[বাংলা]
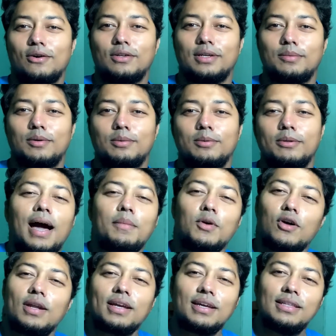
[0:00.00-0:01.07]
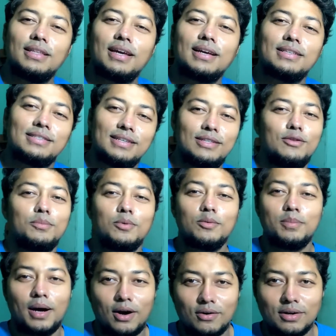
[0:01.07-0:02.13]
কথা বলবো আমি অনেককেই দেখেছি দুপুর
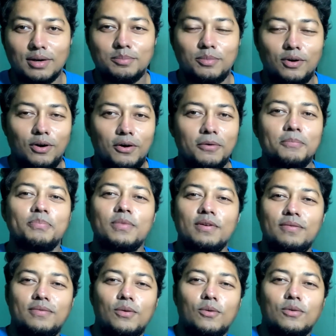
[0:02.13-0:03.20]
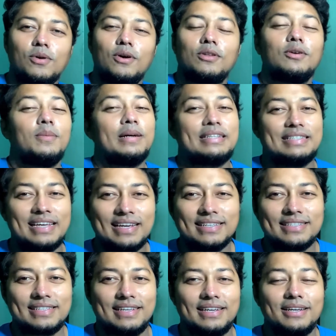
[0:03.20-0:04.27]
বারোটার পর ফোন অথবা
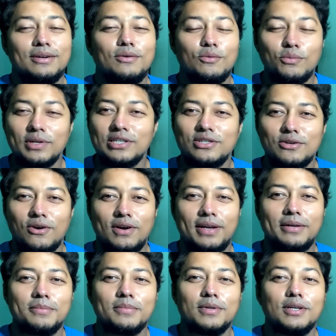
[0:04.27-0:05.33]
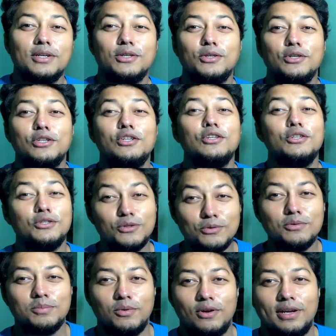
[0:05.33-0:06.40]
টেক্সটে উইশ করে গুড নুন
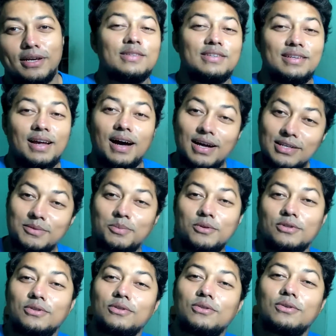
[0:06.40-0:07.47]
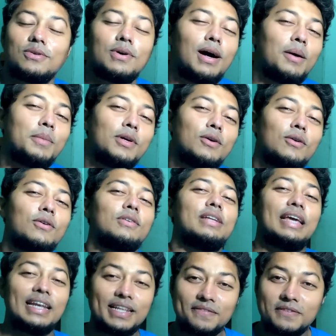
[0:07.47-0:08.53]
বলে যেটা আজ পর্যন্ত আমি কোনো
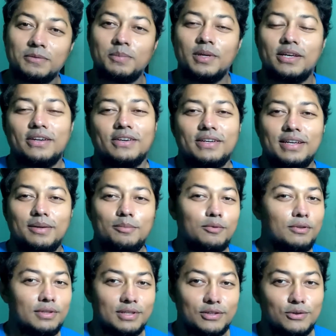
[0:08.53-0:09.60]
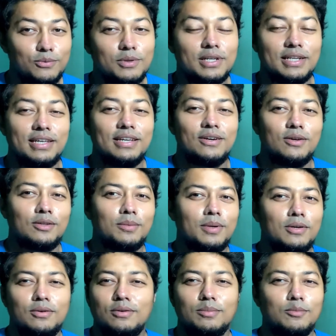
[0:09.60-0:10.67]
নেটিভ স্পিকারকে বলতে শুনিনি অথবা
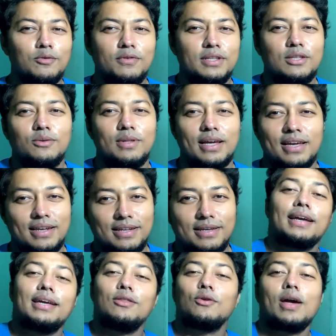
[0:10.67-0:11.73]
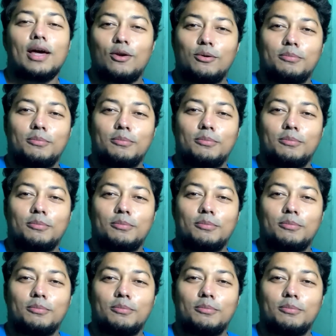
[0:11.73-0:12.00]
কোনো মুভিতেও দেখিনি কিন্তু কেন